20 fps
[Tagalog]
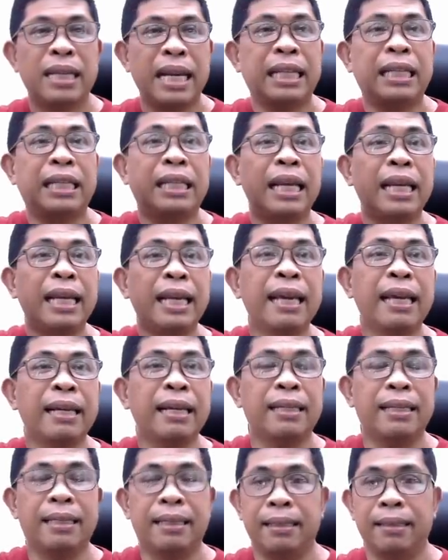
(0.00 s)
60
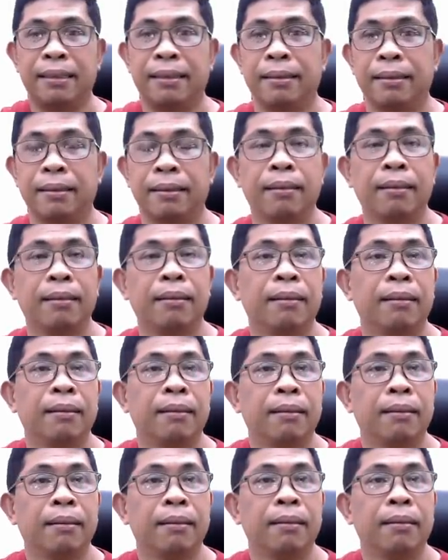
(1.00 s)
years,
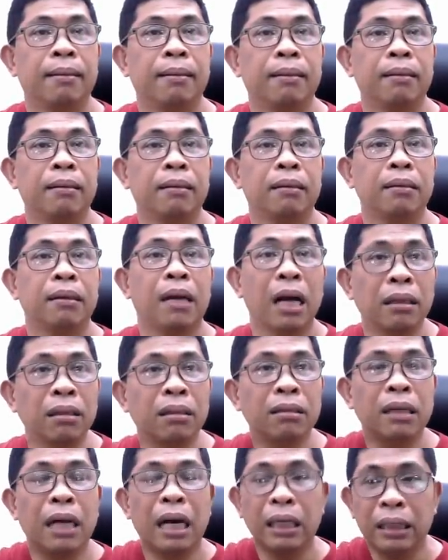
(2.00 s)

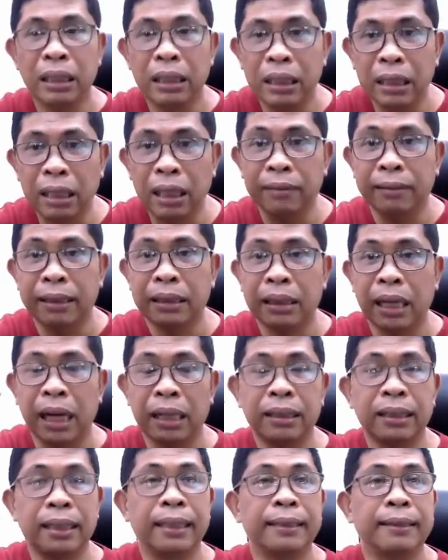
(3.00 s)
Ganon ang ginigawa
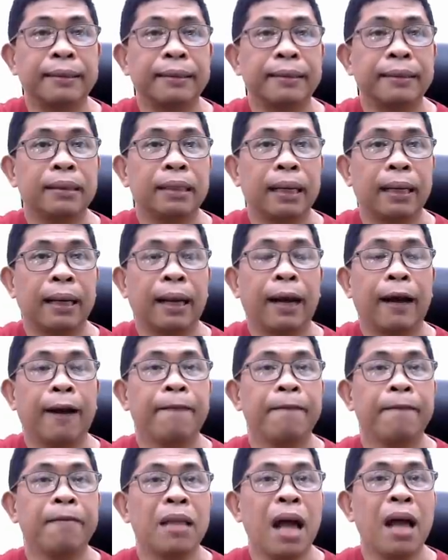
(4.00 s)
sa atin
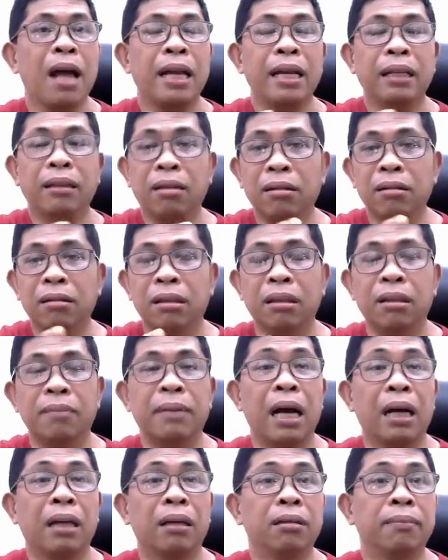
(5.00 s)
nila. Na itong
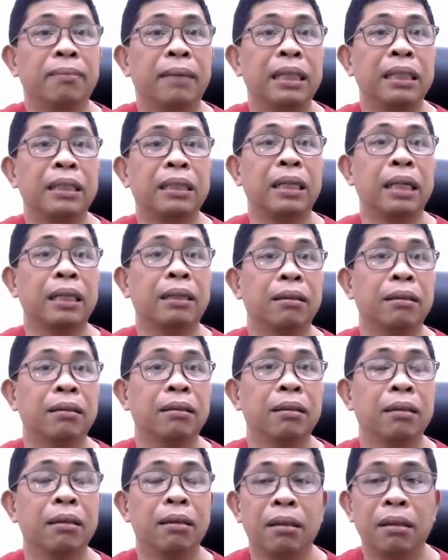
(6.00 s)
mga globalist na
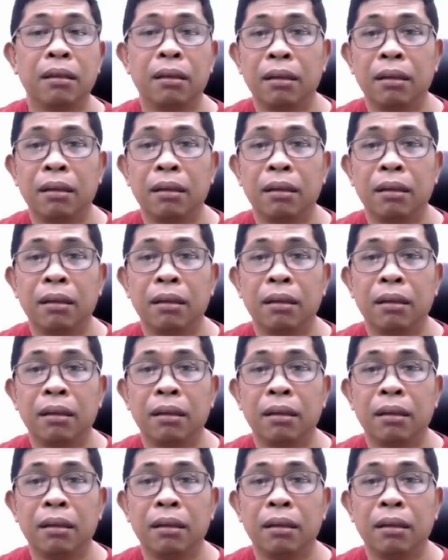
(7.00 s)
to,